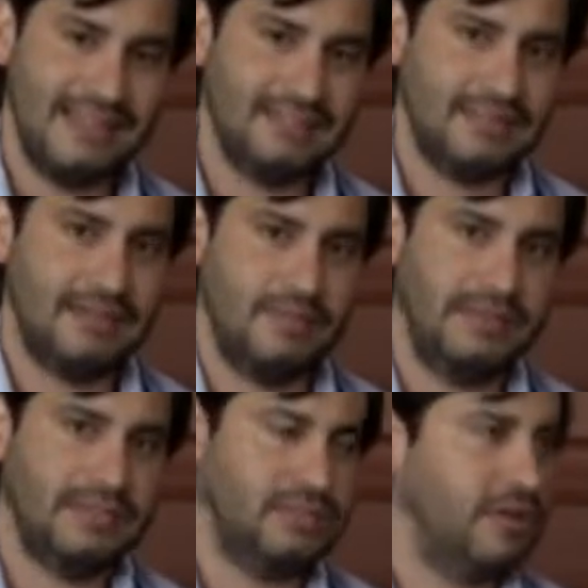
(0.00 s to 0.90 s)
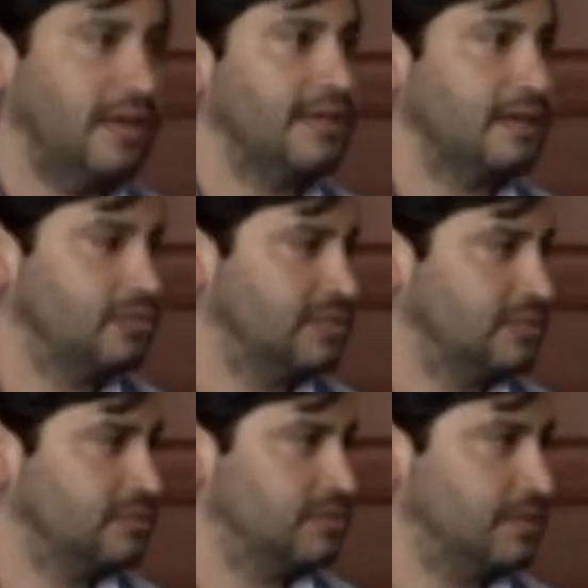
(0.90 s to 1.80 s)
Deezer, la aplicación y ahí
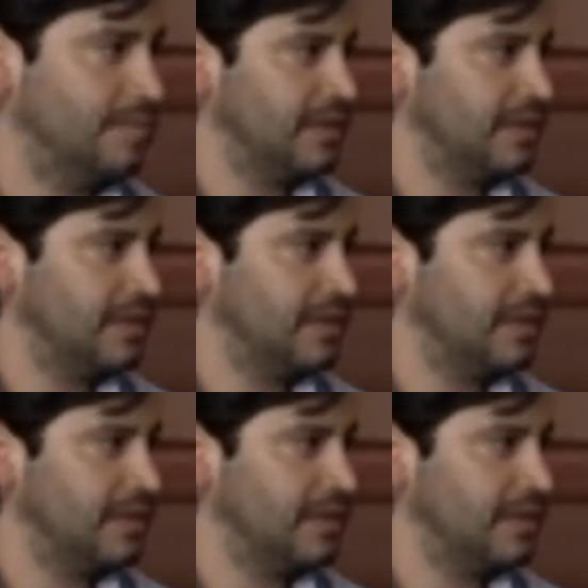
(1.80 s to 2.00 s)
escuchar escuchas todo.